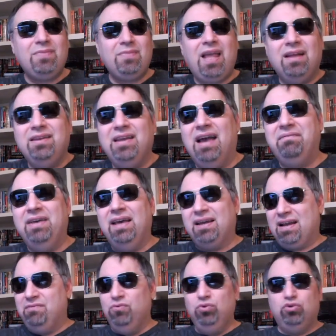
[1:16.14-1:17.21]
di aver
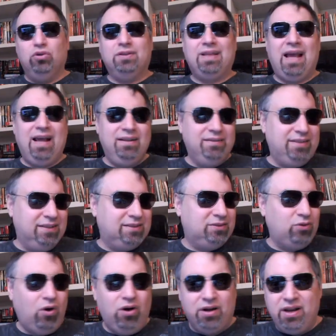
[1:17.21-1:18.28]
avuto tante
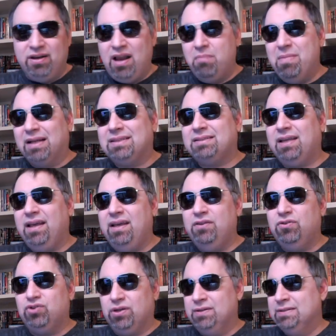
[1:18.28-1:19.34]
storie nel
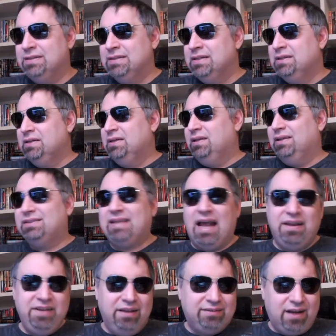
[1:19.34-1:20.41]
backstage.
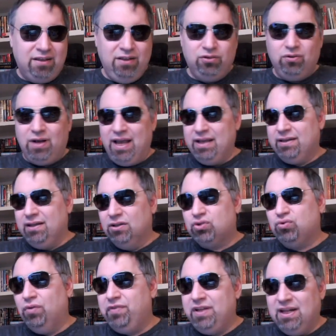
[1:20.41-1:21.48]
Sani ha tradito anche il
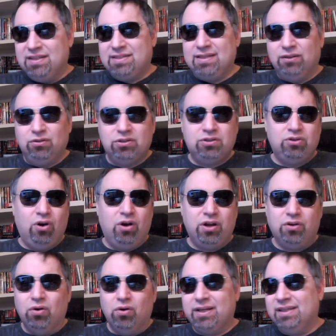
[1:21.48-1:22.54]
suo fidanzato
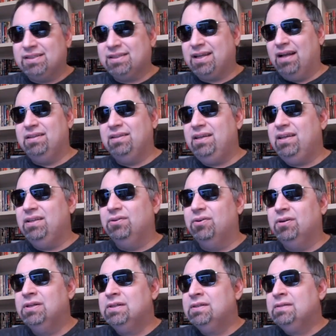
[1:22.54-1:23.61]
storico Chris
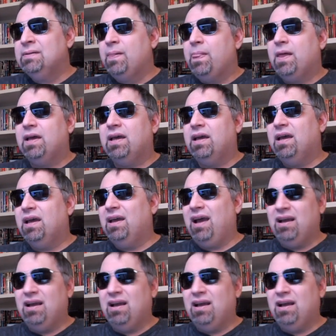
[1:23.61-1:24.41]
Candido. Eh,